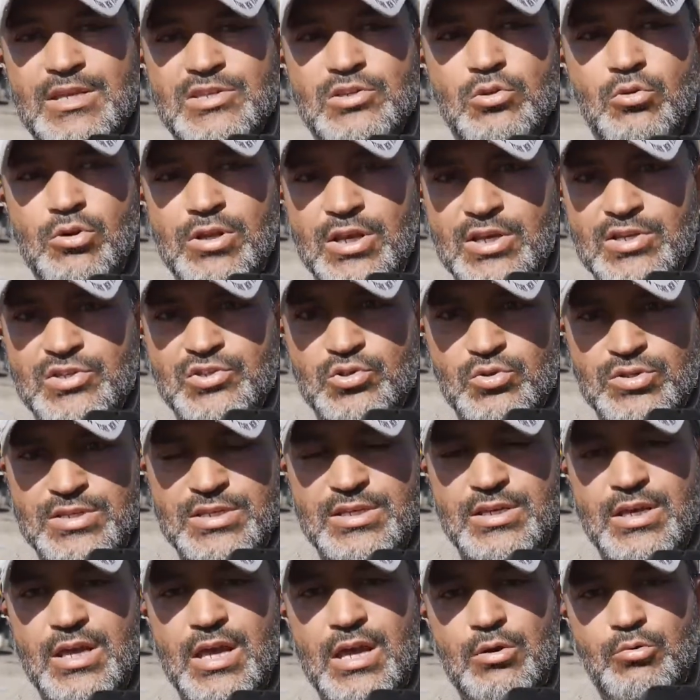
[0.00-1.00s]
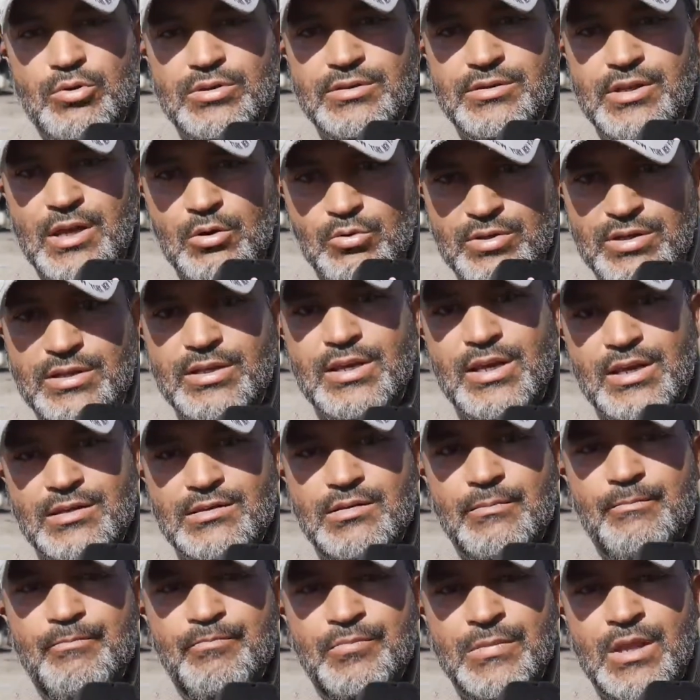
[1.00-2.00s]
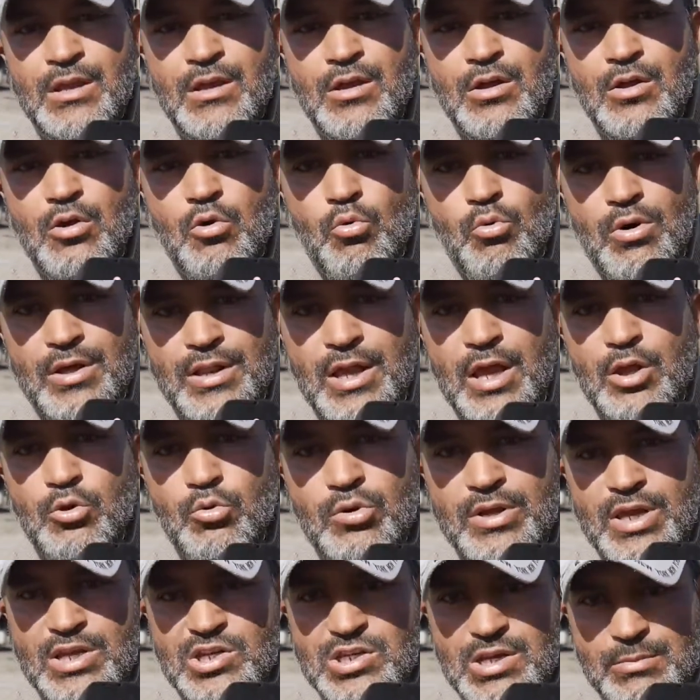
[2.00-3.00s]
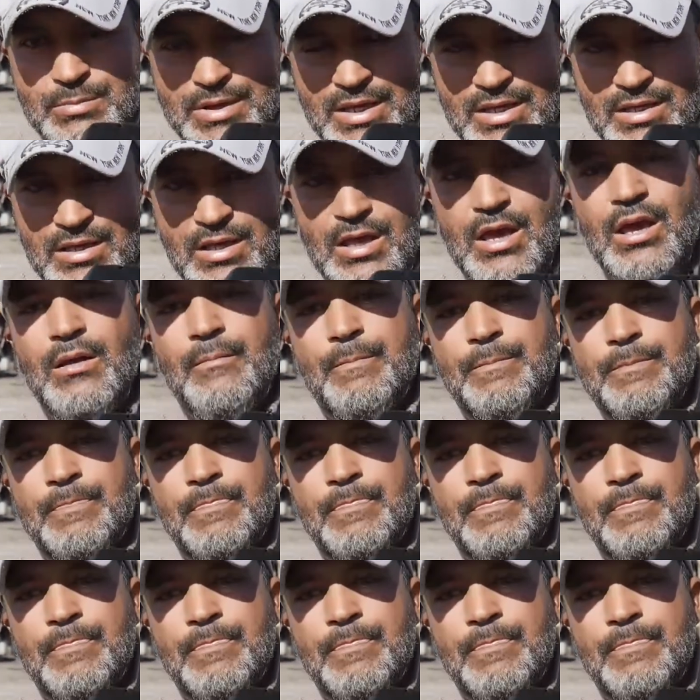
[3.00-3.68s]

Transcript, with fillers: سوق العزوزية والداوديات ونحن كجمعية